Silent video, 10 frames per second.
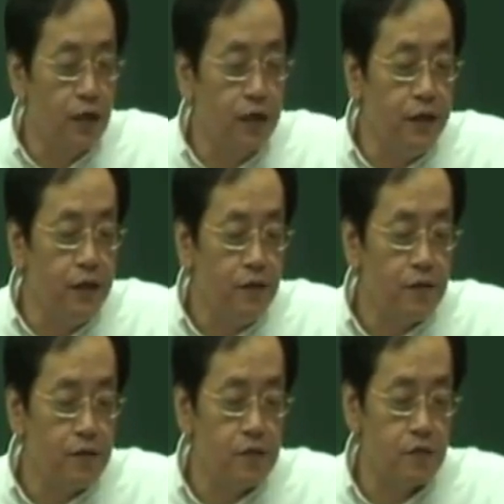葛根
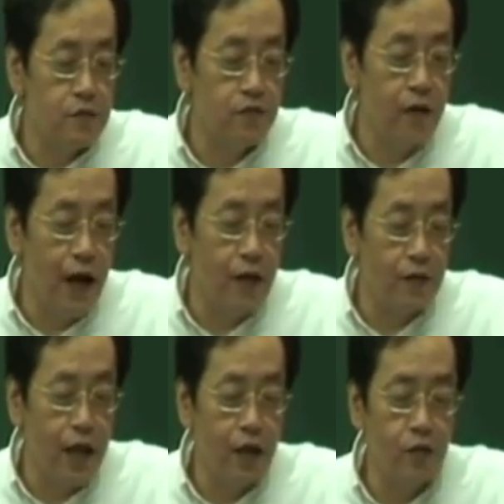呢是主发
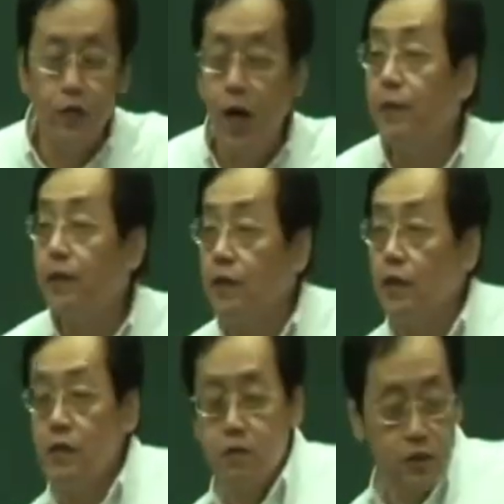汗，太阳入阳
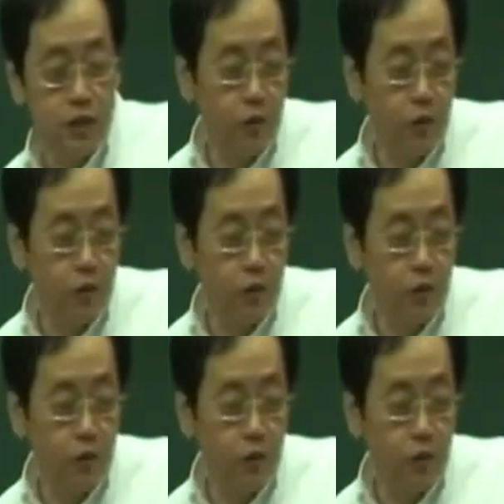明的